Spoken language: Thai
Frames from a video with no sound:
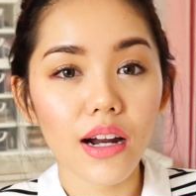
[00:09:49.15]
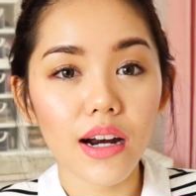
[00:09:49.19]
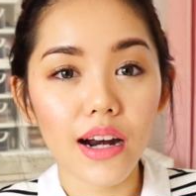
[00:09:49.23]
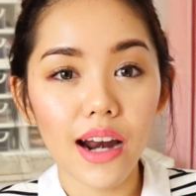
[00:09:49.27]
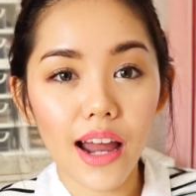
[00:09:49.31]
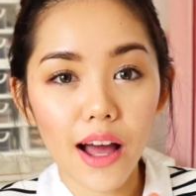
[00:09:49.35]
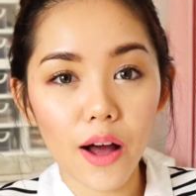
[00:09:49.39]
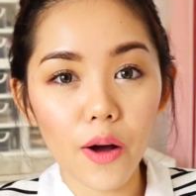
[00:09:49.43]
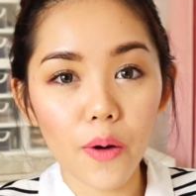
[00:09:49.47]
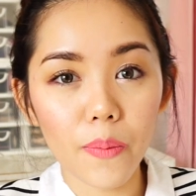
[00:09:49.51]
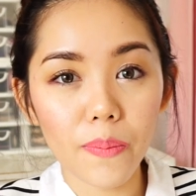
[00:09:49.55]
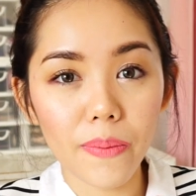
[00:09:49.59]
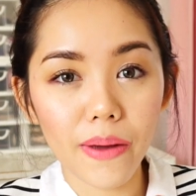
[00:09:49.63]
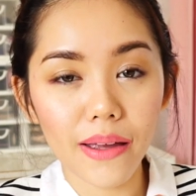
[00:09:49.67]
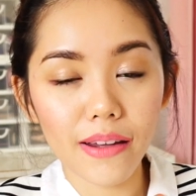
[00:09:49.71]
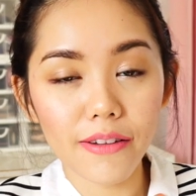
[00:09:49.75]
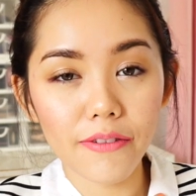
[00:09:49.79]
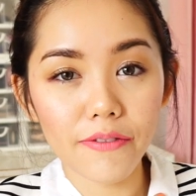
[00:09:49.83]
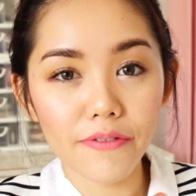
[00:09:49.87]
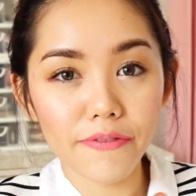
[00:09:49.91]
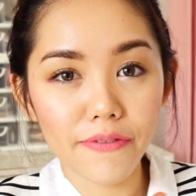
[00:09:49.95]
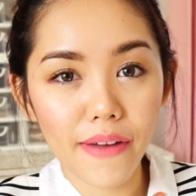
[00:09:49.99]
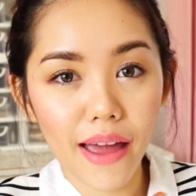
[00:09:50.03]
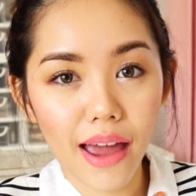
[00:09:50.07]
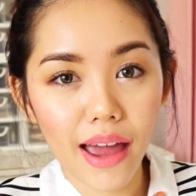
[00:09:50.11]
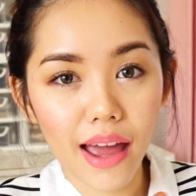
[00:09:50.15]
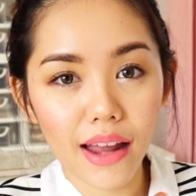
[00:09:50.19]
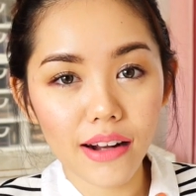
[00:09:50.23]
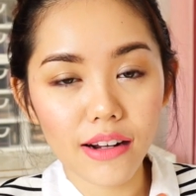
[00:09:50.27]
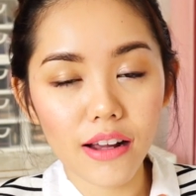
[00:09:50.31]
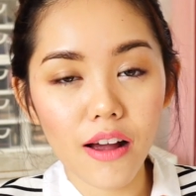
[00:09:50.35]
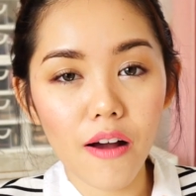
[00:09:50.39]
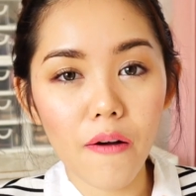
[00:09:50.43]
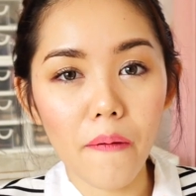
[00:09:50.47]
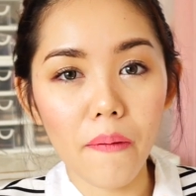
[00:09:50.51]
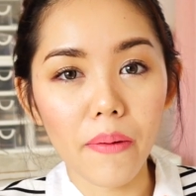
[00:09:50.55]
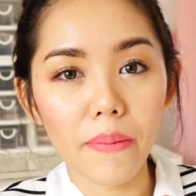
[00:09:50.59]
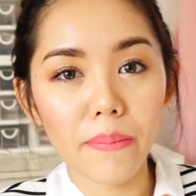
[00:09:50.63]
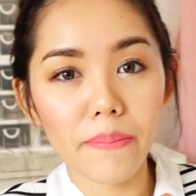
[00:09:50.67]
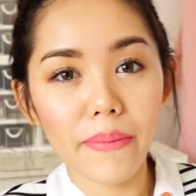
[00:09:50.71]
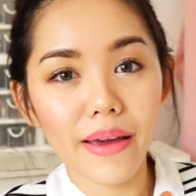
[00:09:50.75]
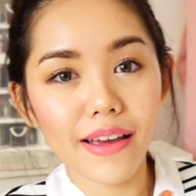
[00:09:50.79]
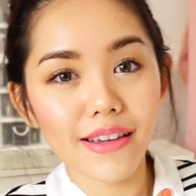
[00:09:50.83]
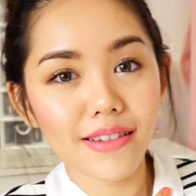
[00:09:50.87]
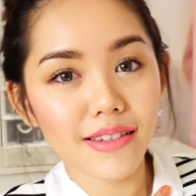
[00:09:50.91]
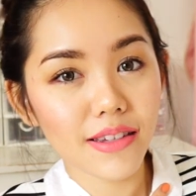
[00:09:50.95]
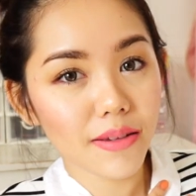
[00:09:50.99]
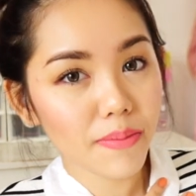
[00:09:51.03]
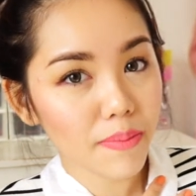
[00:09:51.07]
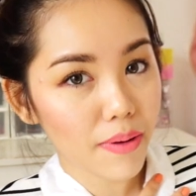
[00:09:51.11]
เราเป็นแฟนของ
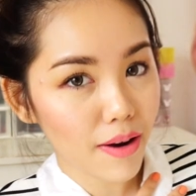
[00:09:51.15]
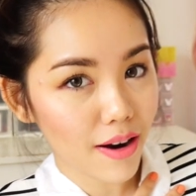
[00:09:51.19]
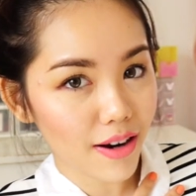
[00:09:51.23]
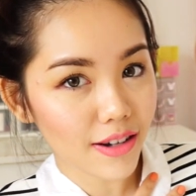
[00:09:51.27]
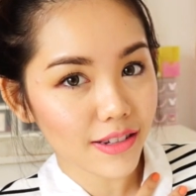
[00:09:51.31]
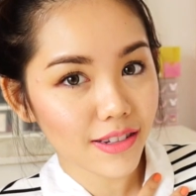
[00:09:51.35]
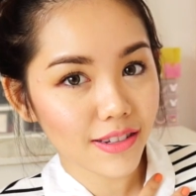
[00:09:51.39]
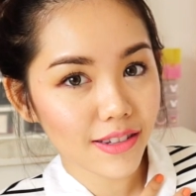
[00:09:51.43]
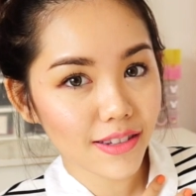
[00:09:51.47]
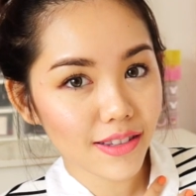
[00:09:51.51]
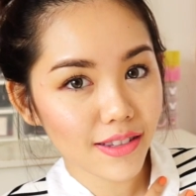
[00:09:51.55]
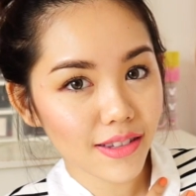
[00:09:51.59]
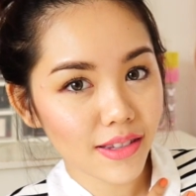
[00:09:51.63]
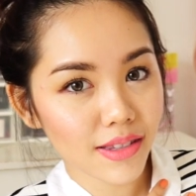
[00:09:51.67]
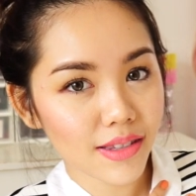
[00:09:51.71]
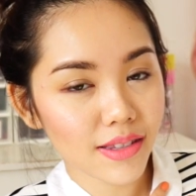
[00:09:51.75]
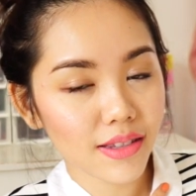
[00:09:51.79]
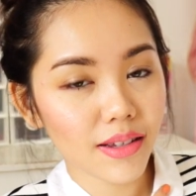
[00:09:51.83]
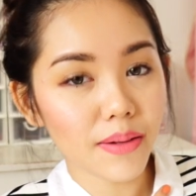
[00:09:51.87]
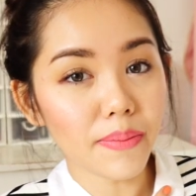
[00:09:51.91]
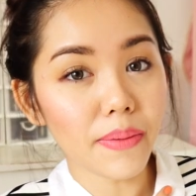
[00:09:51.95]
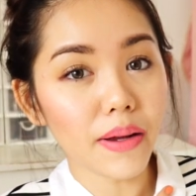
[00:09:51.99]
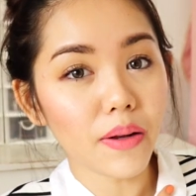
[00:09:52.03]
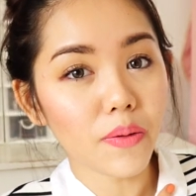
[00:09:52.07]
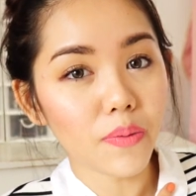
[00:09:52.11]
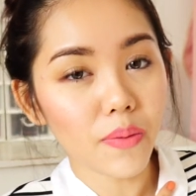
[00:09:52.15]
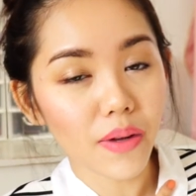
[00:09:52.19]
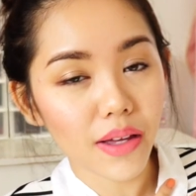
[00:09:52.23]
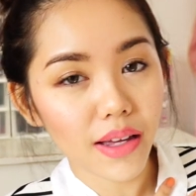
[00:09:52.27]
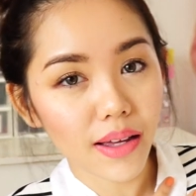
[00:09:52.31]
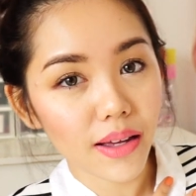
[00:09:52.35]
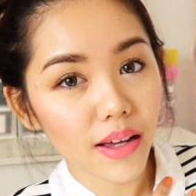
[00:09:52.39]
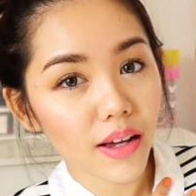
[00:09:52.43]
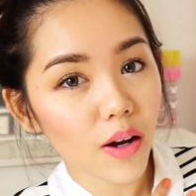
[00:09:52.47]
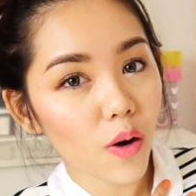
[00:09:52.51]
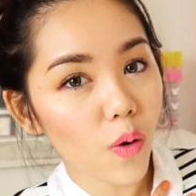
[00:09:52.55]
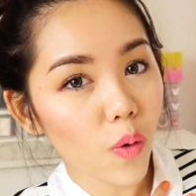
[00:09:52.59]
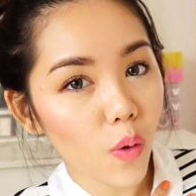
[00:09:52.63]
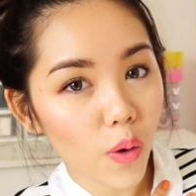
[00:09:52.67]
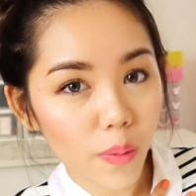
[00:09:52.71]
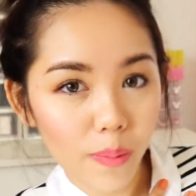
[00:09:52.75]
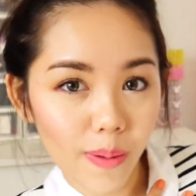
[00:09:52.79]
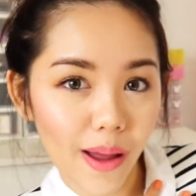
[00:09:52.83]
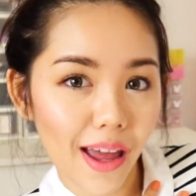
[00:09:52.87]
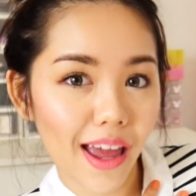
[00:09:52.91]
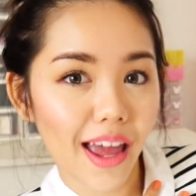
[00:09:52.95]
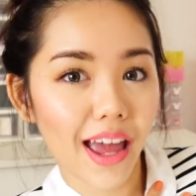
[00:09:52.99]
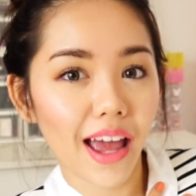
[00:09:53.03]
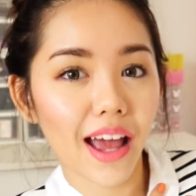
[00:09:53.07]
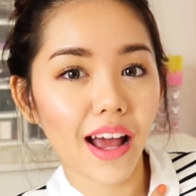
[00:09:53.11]
Mason Pearson ซึ่งเป็นหวีโคตร
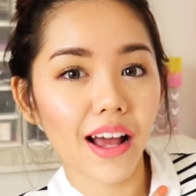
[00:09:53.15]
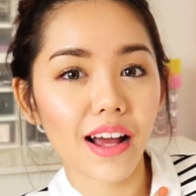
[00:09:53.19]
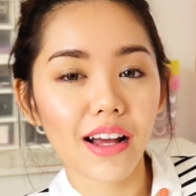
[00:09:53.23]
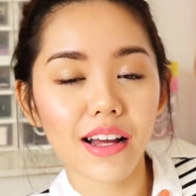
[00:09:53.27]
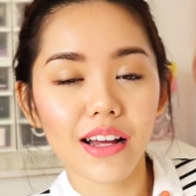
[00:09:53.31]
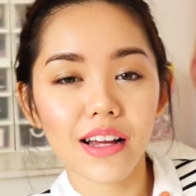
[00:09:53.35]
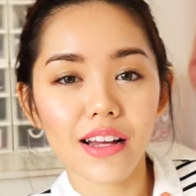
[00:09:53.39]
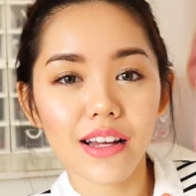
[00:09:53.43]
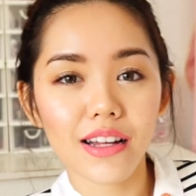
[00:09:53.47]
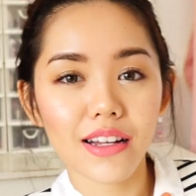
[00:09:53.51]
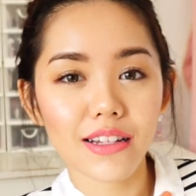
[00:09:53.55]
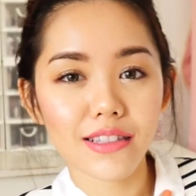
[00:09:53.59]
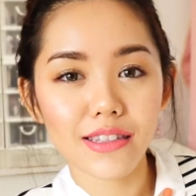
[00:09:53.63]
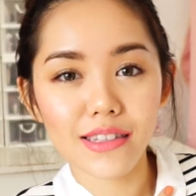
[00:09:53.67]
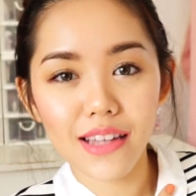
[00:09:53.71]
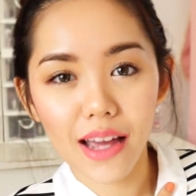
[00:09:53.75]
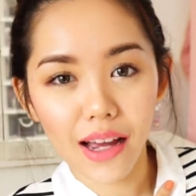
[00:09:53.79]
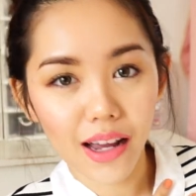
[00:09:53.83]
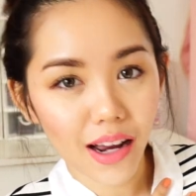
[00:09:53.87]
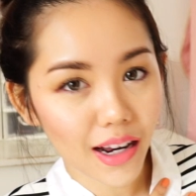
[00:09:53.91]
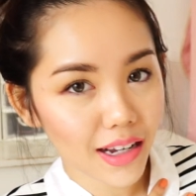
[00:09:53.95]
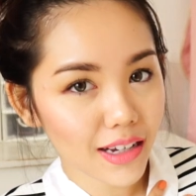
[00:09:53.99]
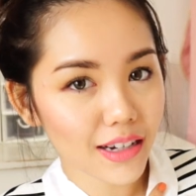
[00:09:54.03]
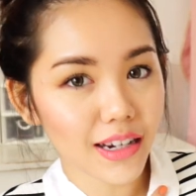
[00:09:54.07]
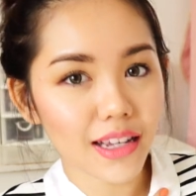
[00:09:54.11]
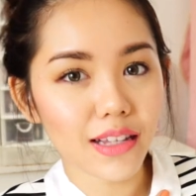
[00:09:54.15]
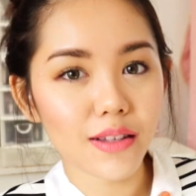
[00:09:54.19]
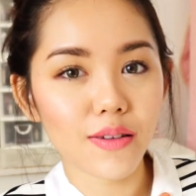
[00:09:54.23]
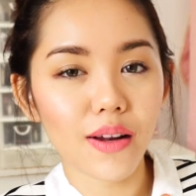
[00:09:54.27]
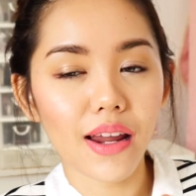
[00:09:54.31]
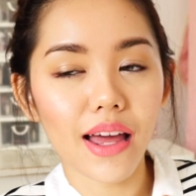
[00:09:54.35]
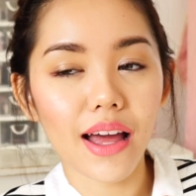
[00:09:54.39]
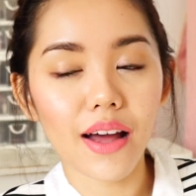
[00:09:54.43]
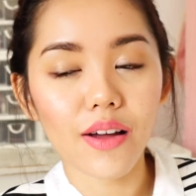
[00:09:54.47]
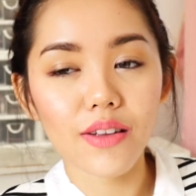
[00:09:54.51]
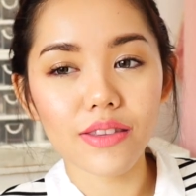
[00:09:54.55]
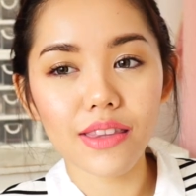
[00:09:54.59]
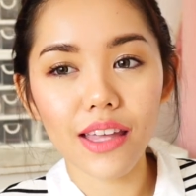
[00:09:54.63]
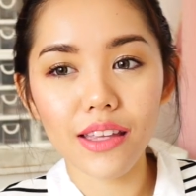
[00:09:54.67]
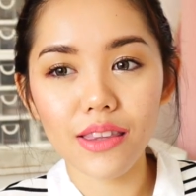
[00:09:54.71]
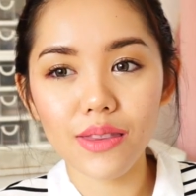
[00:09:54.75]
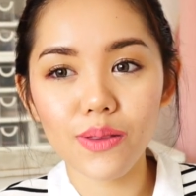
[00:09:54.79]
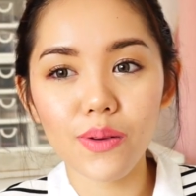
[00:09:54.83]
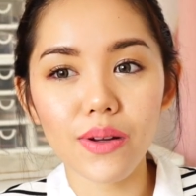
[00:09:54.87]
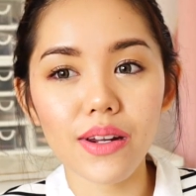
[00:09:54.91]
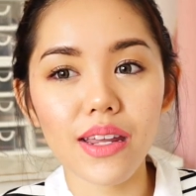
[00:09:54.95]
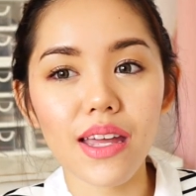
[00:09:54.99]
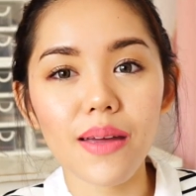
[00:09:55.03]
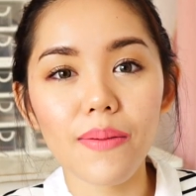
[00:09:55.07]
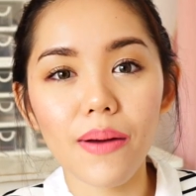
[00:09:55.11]
แพงจากอังกฤษแล้วแต่
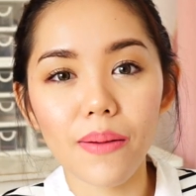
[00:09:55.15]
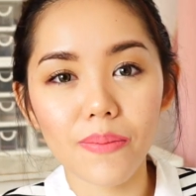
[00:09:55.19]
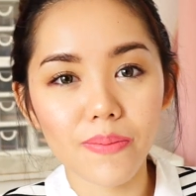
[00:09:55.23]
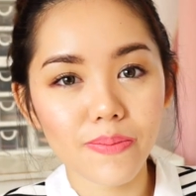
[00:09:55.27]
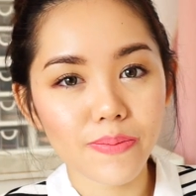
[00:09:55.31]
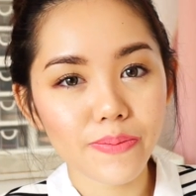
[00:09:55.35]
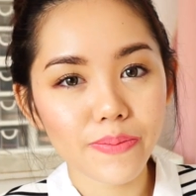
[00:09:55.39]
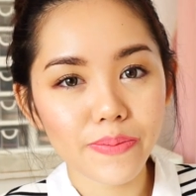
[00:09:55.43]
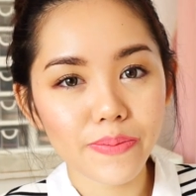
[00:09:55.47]
ตัวนี้แบบ